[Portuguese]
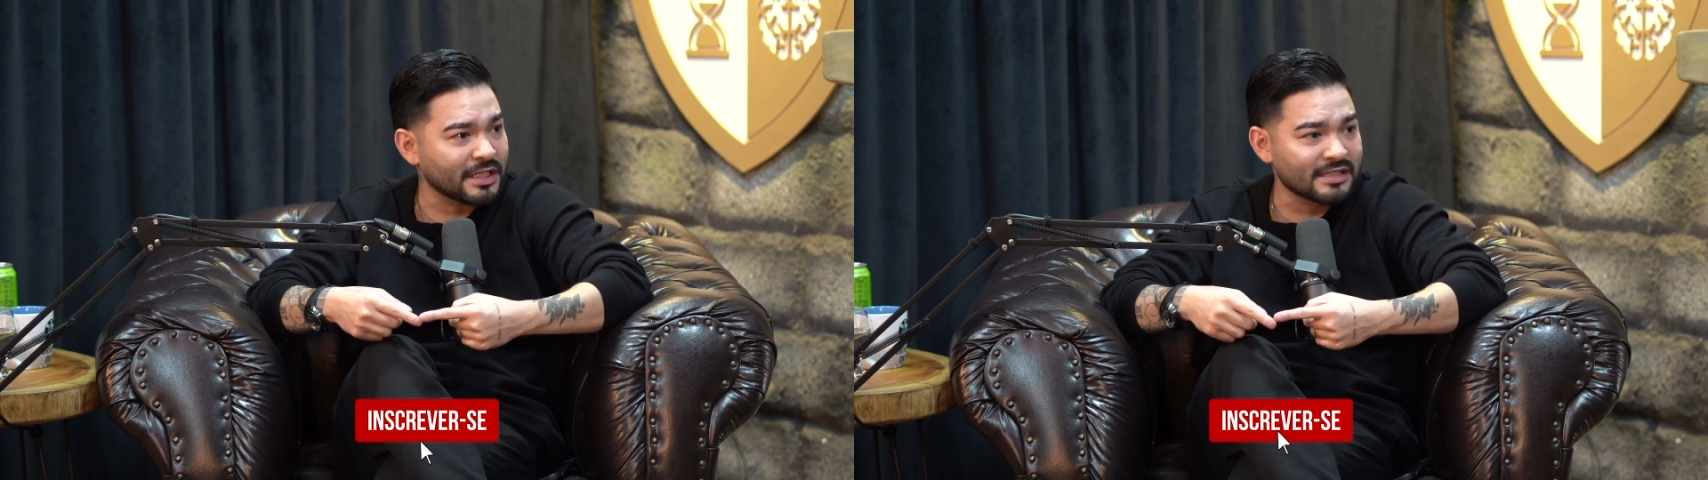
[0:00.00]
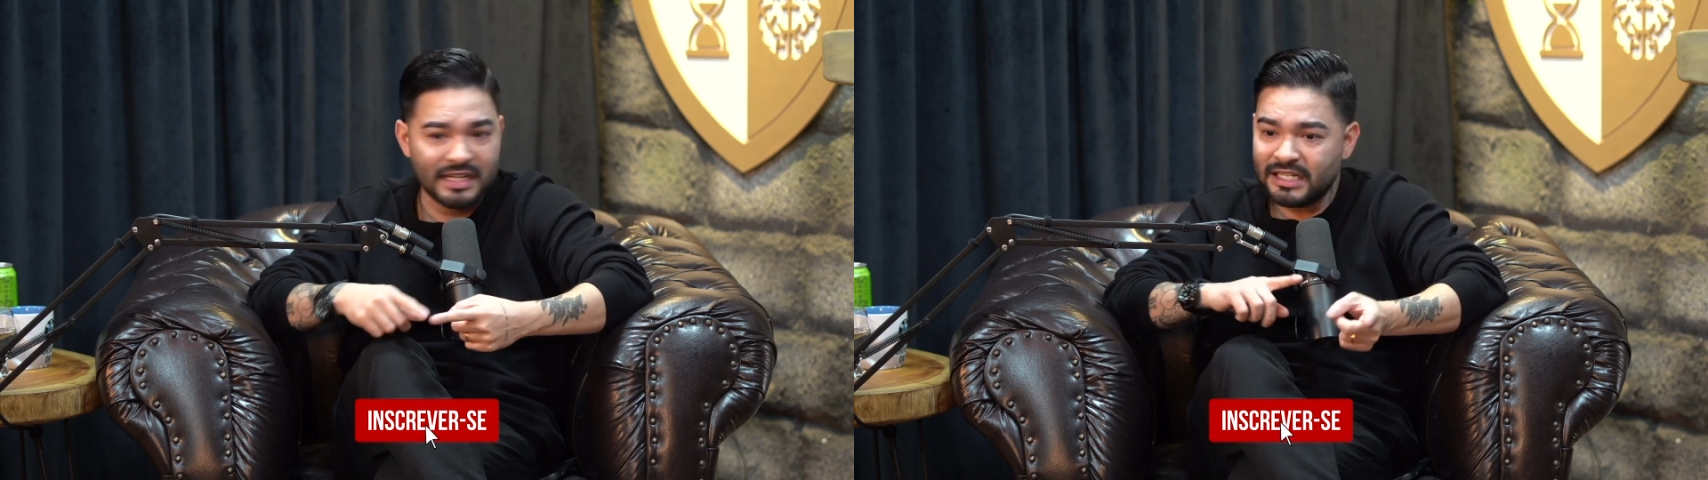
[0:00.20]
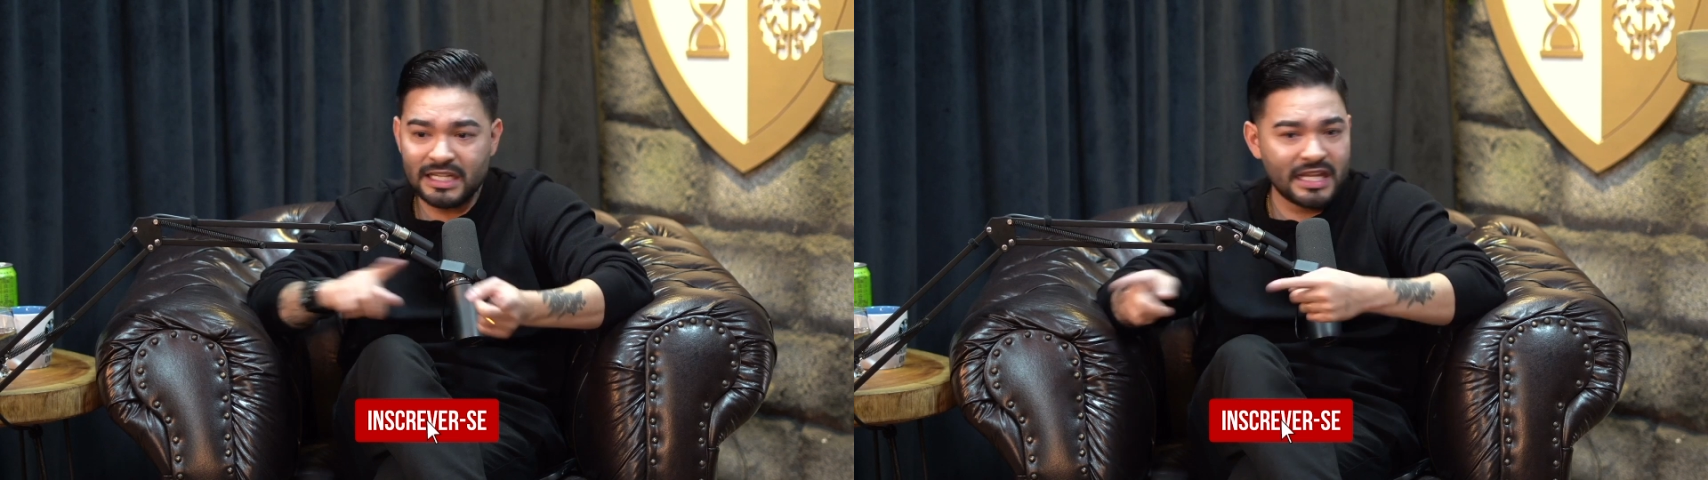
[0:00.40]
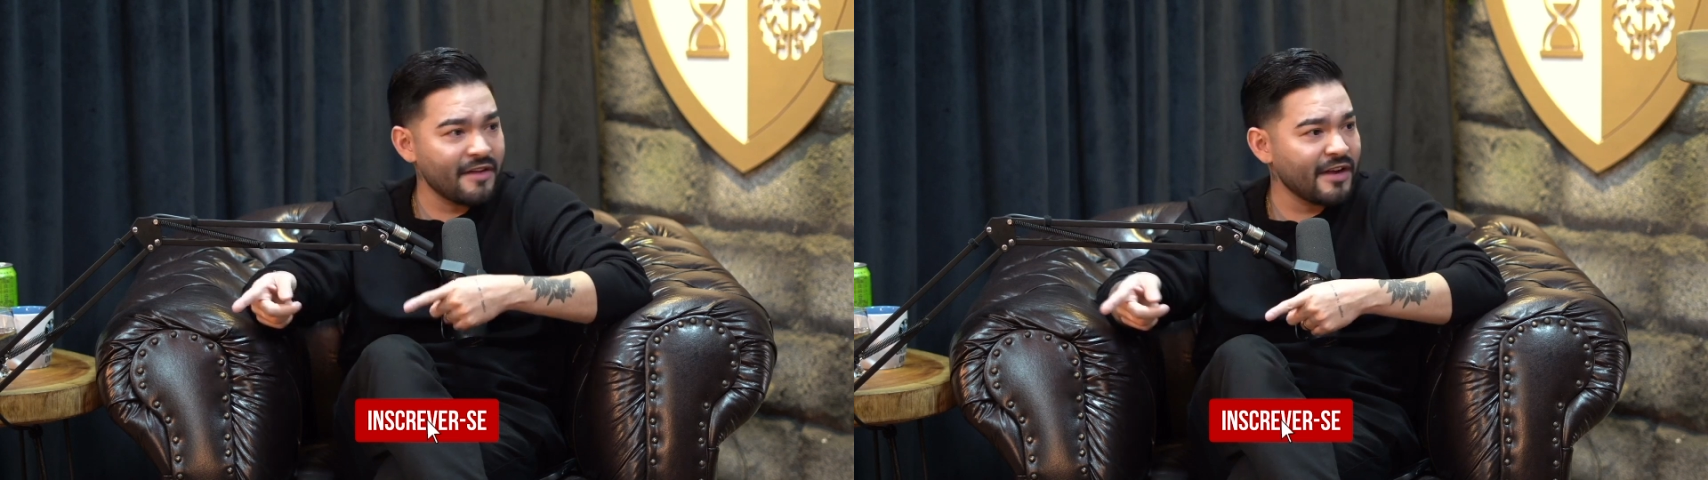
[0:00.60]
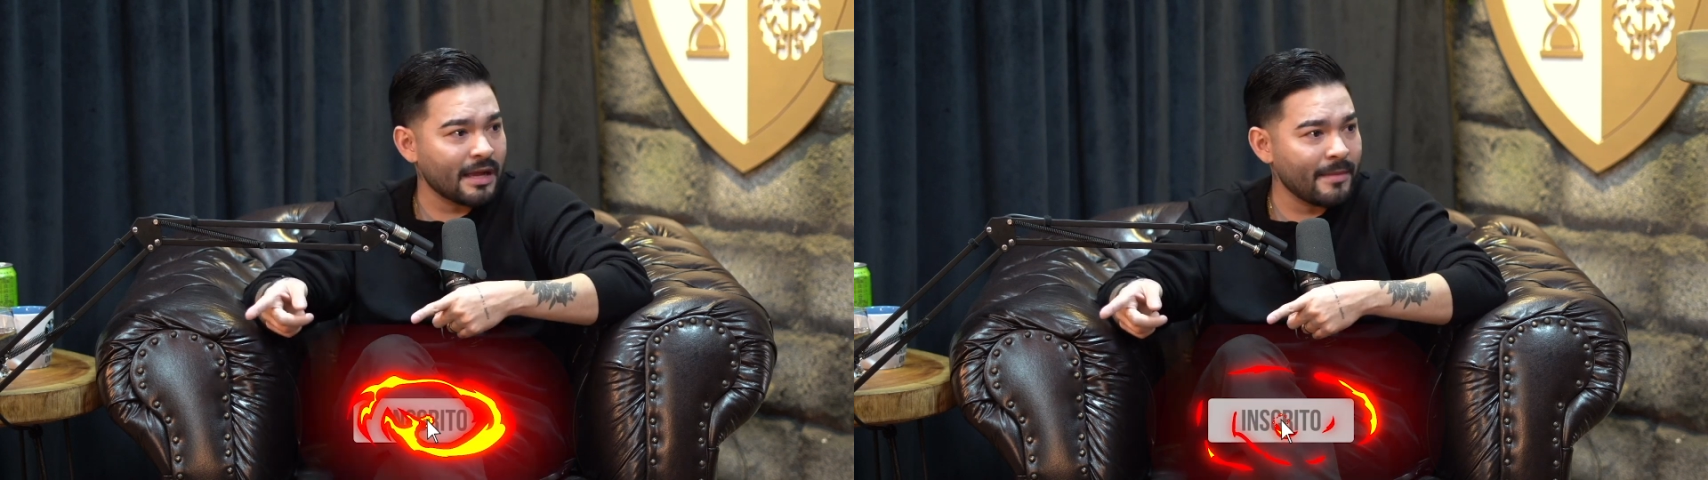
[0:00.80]
os dias, ninguém
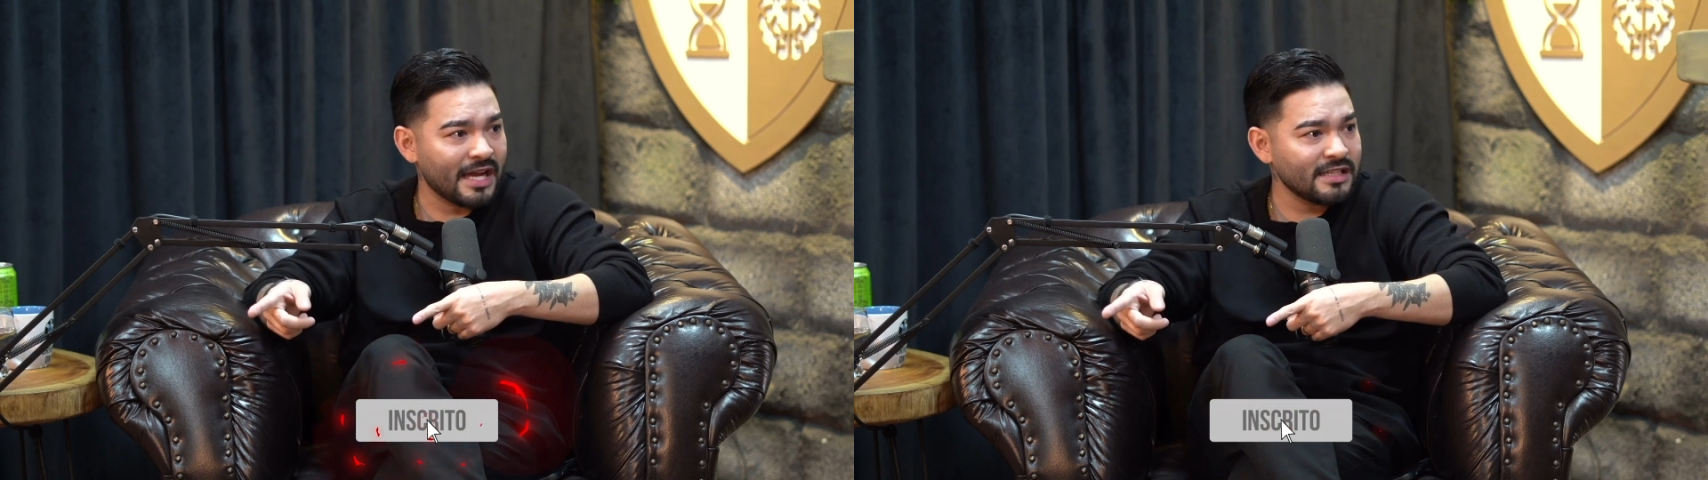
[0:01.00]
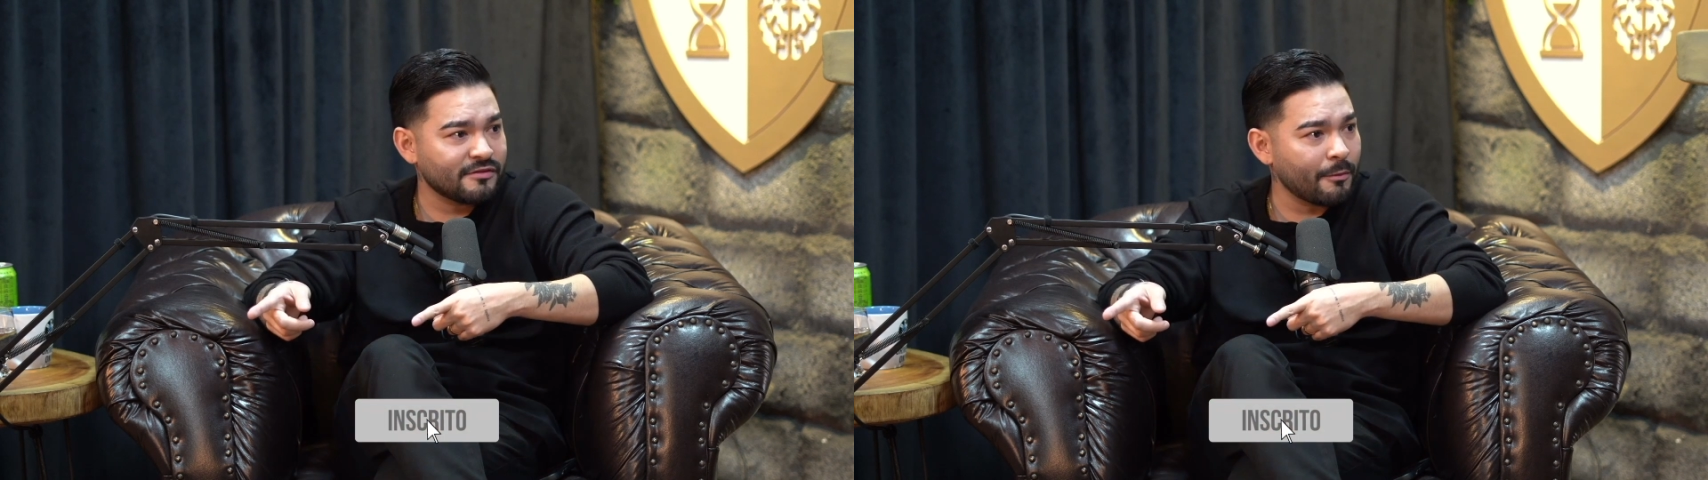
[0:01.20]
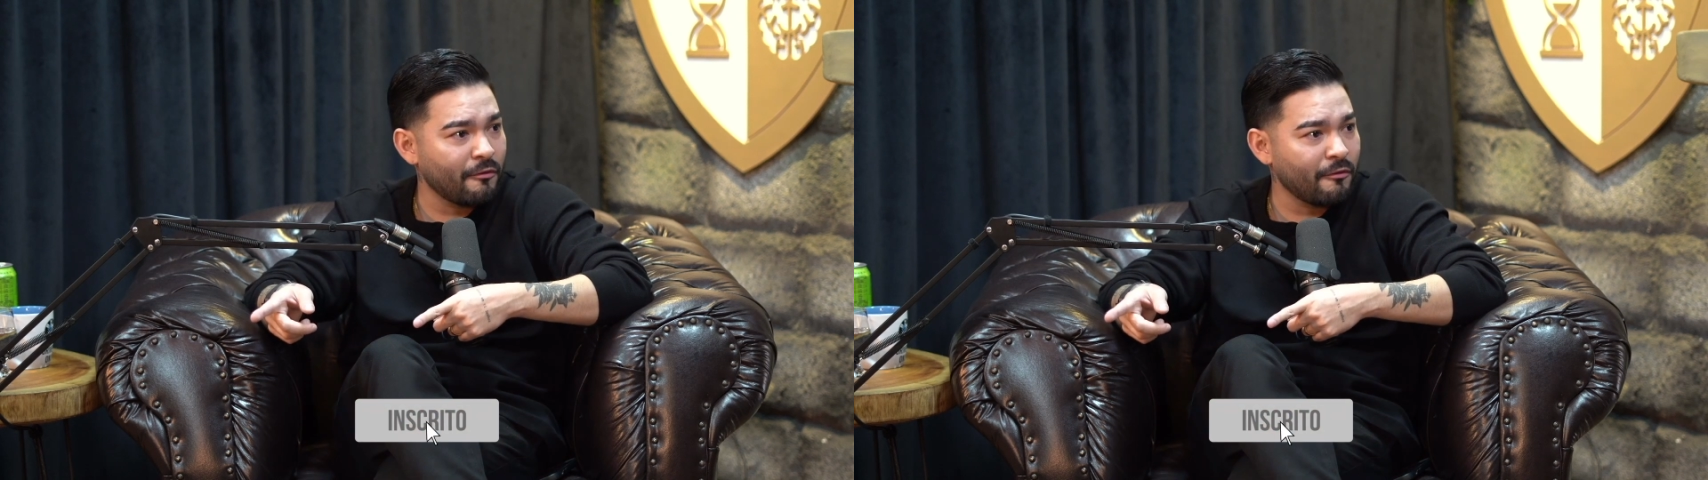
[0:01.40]
vai estar tá mais, vai,